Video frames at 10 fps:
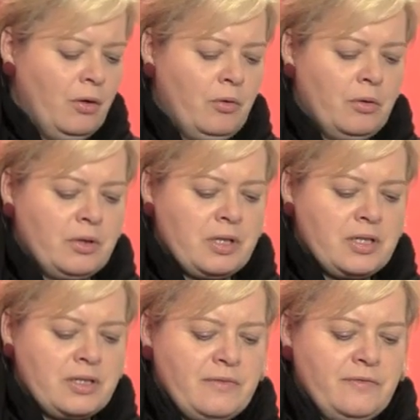
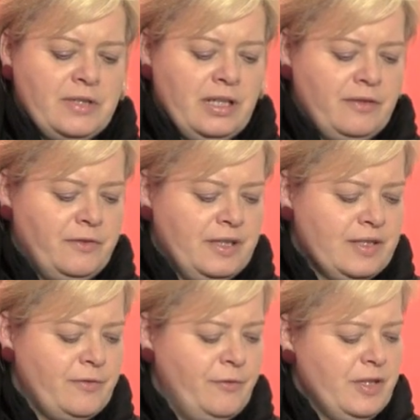und wir finden
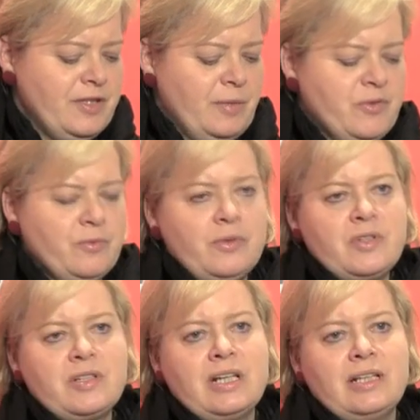es völlig
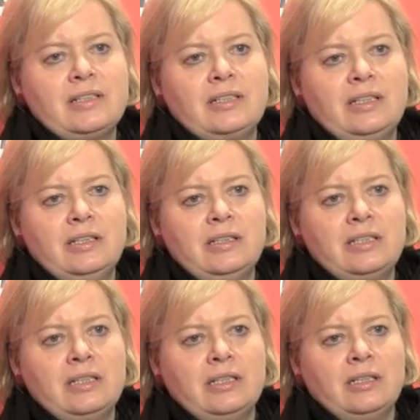absurd, dass gegen
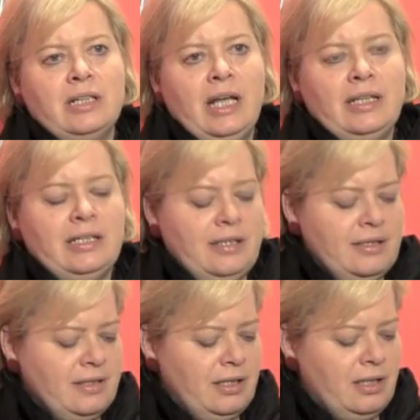den
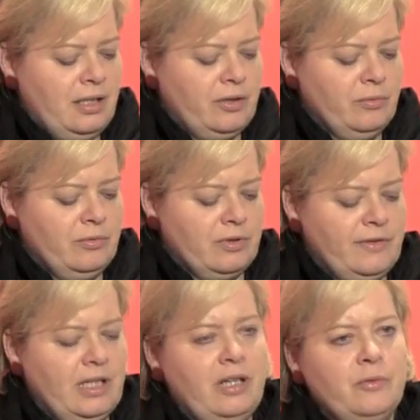Jenenser
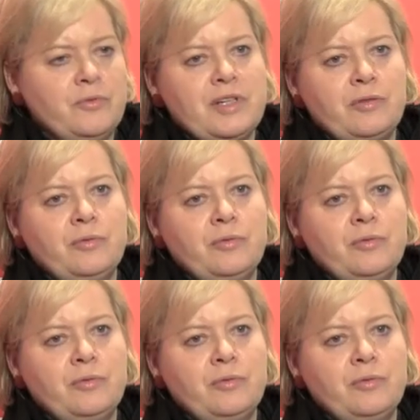Jugendpfarrer Luther